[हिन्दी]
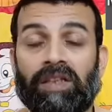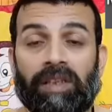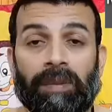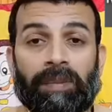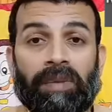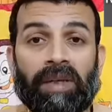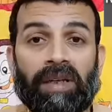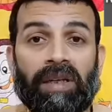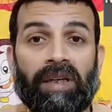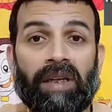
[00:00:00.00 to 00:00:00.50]

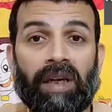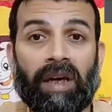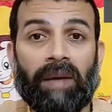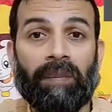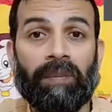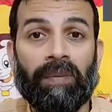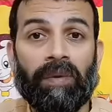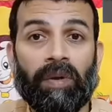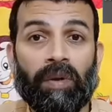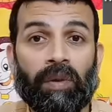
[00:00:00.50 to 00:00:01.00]
जब तक कि
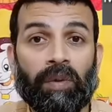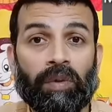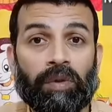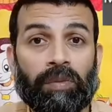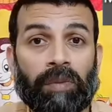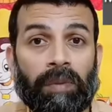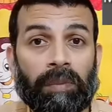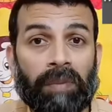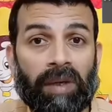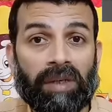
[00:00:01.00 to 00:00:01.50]
आप
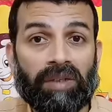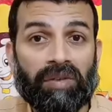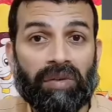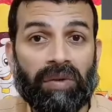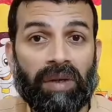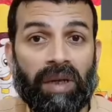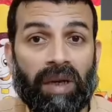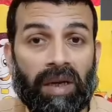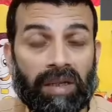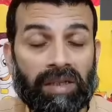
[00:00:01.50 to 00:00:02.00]
उसमें
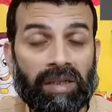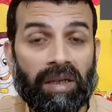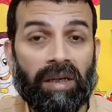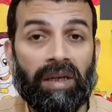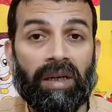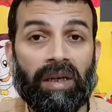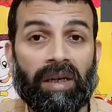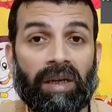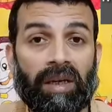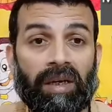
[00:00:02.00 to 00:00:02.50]
मास्टरी हासिल
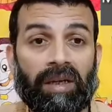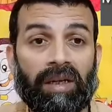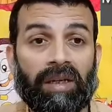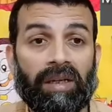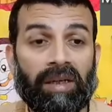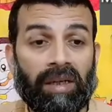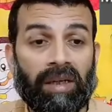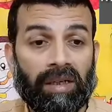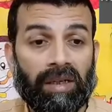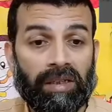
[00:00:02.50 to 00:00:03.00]
ना कर लें
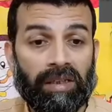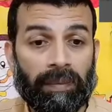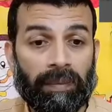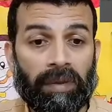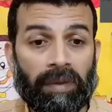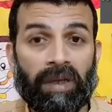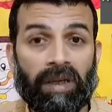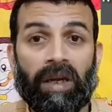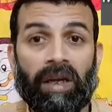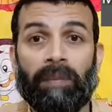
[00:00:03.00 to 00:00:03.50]
जब
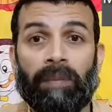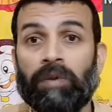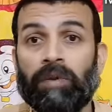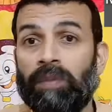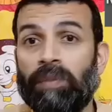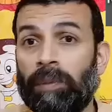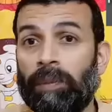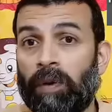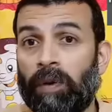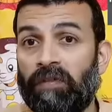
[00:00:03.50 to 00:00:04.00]
तक कि आप
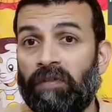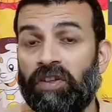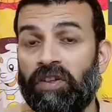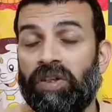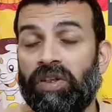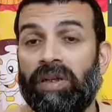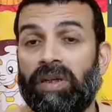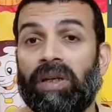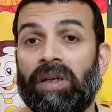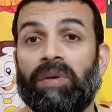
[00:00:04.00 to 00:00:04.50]
उसमें
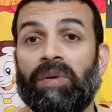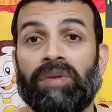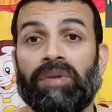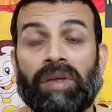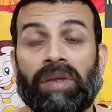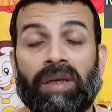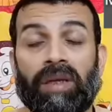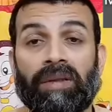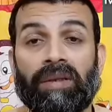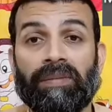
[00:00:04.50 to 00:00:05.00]
प्रोफिशेंट ना हो
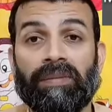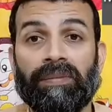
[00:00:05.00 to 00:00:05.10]
जाएं